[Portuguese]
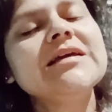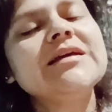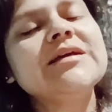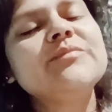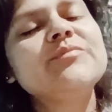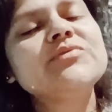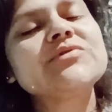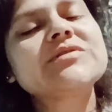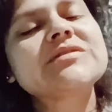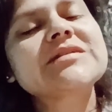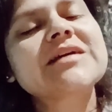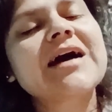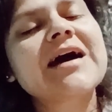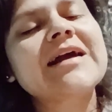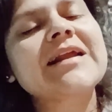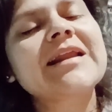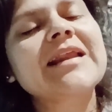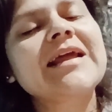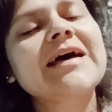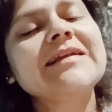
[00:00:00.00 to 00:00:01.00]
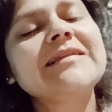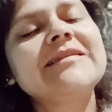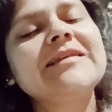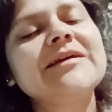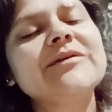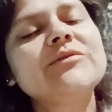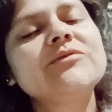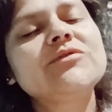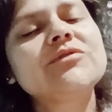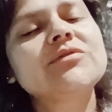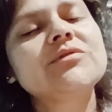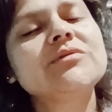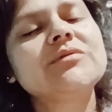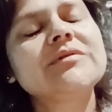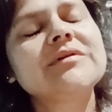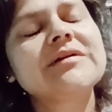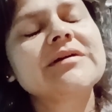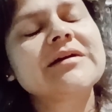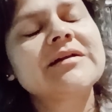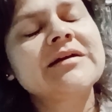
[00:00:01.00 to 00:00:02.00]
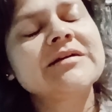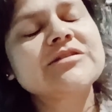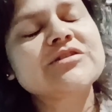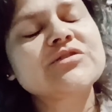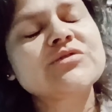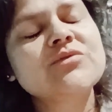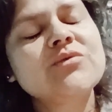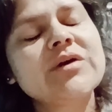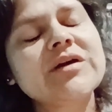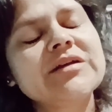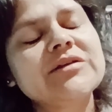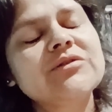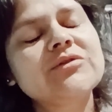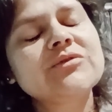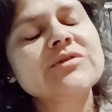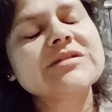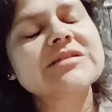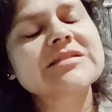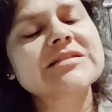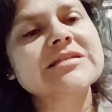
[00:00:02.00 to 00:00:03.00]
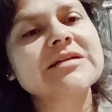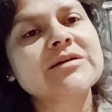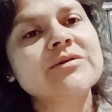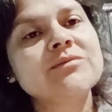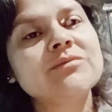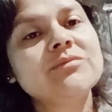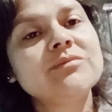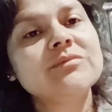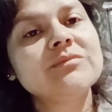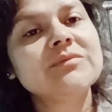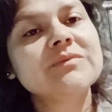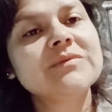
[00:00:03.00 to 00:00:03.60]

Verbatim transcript: e buscar lá dentro, na sua intuição,